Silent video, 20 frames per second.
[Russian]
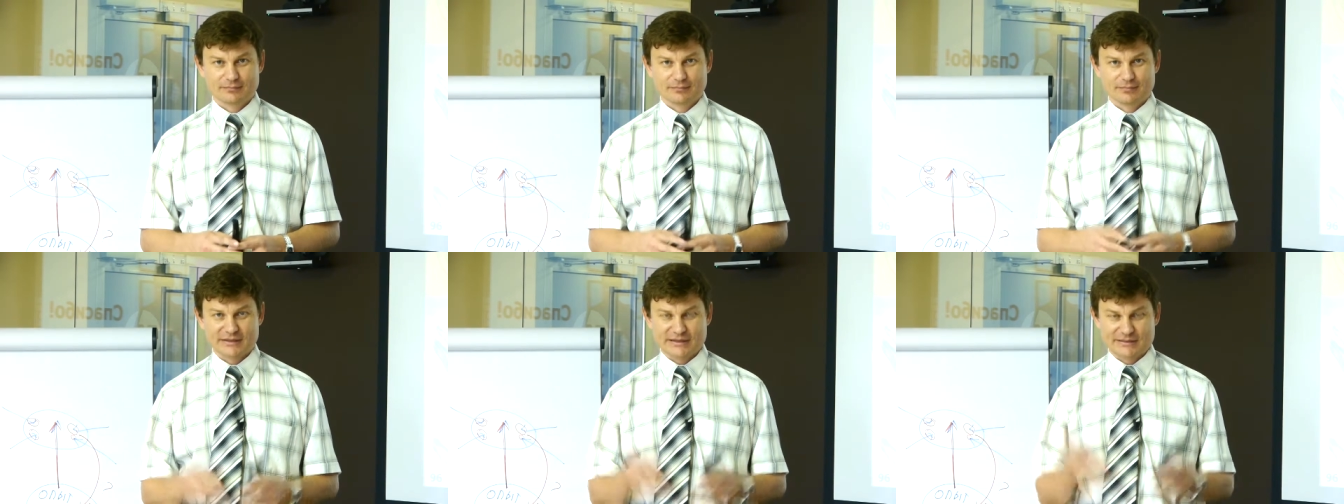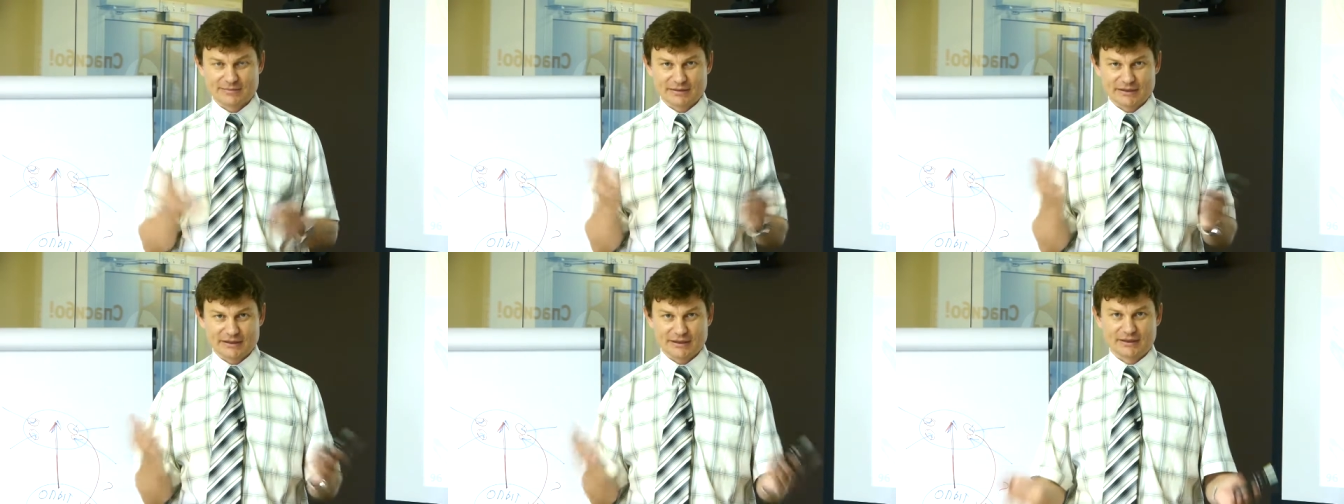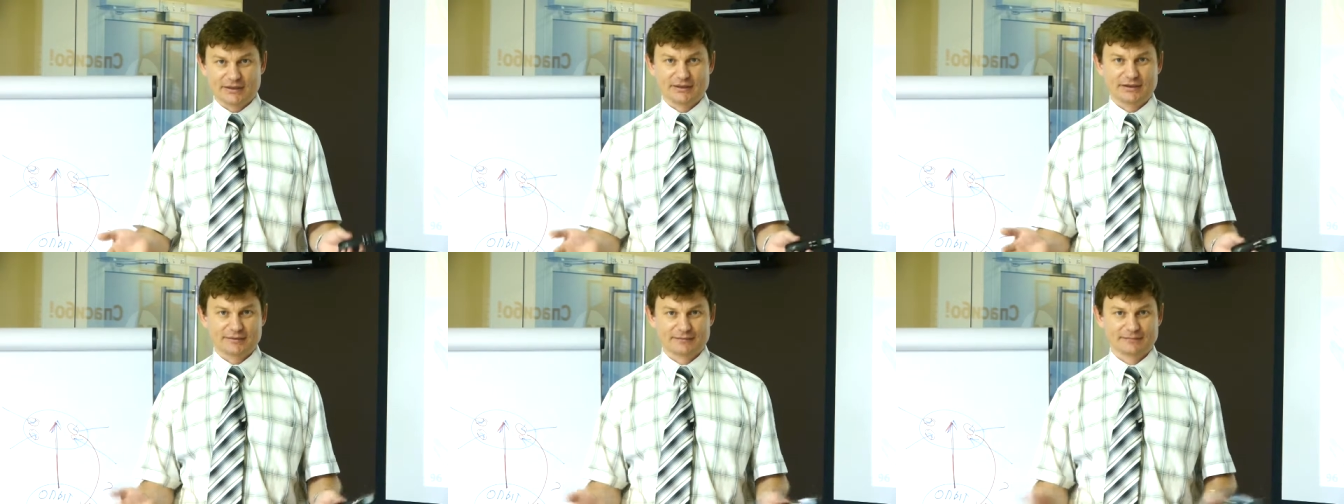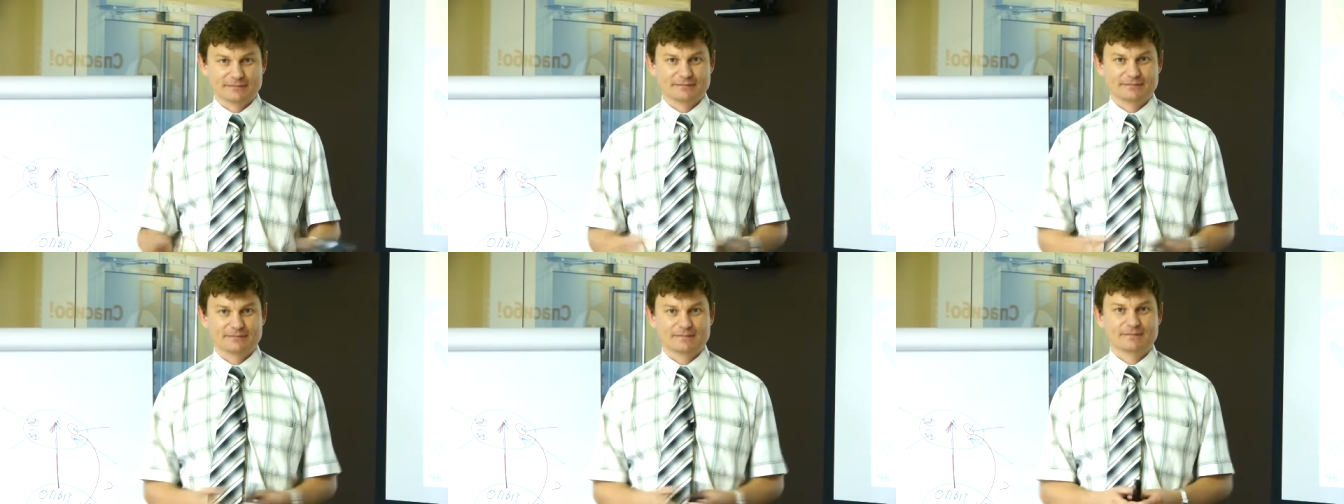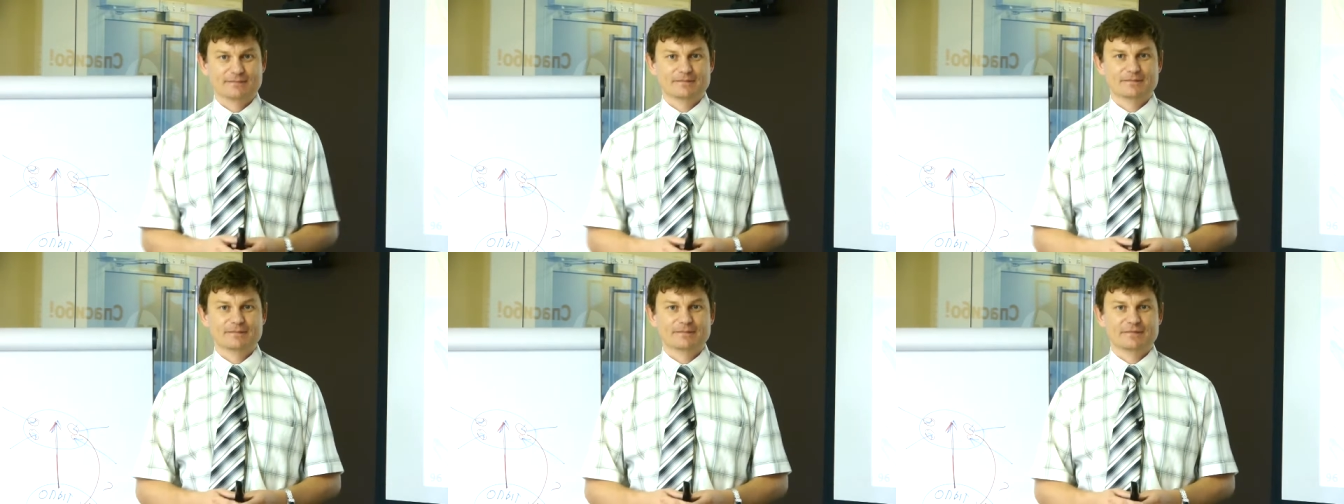просмотрели
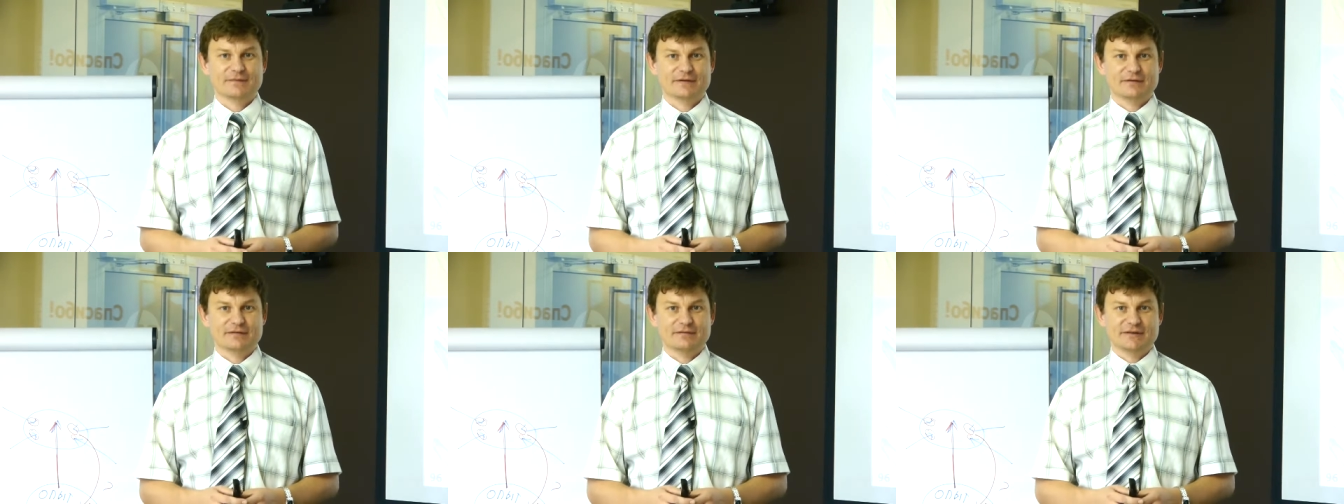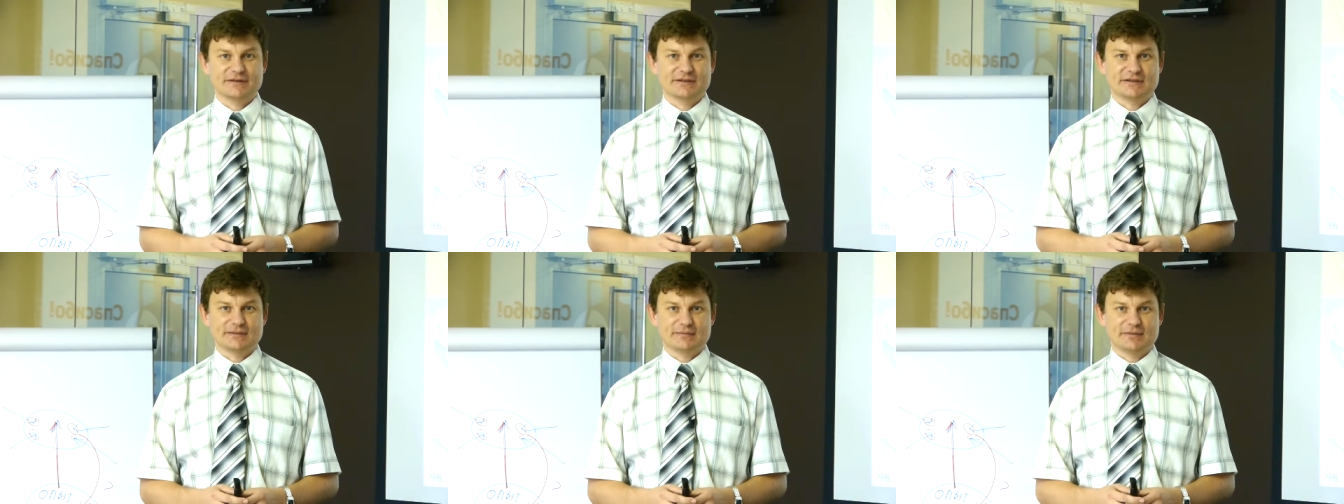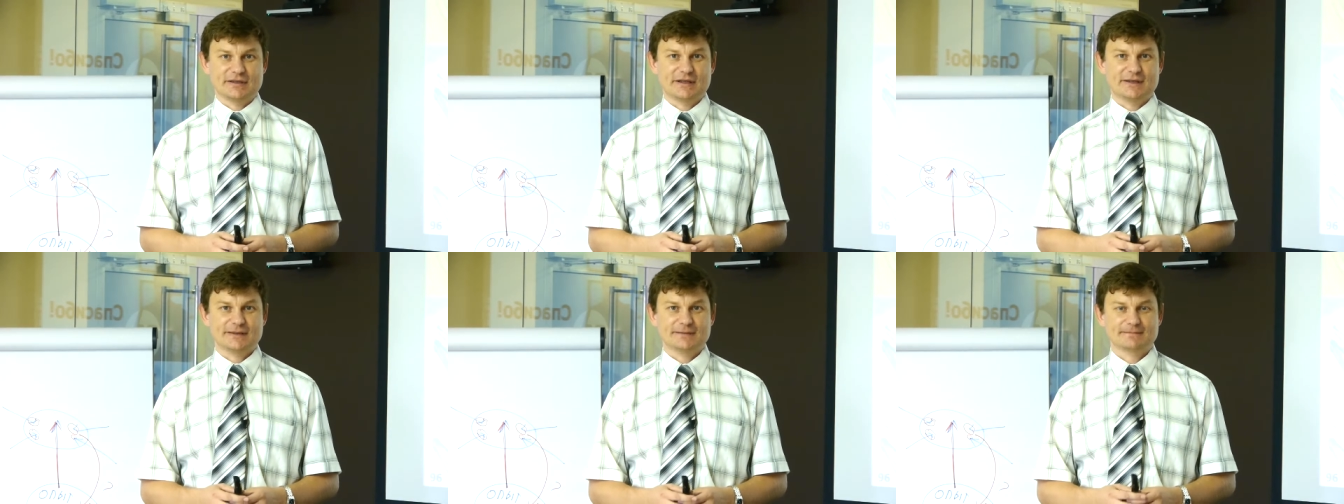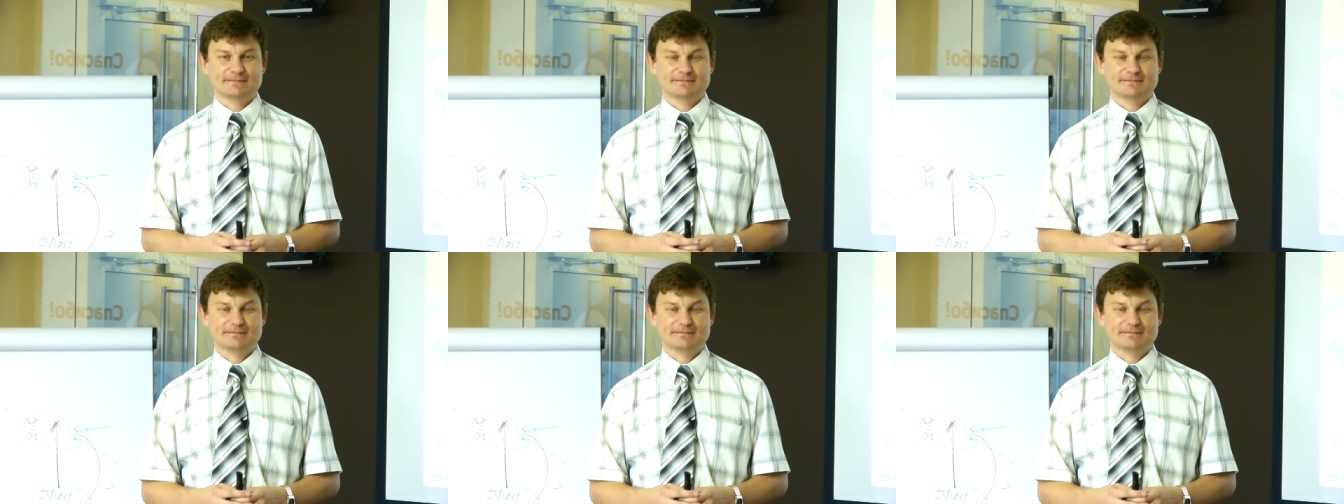весь семинар.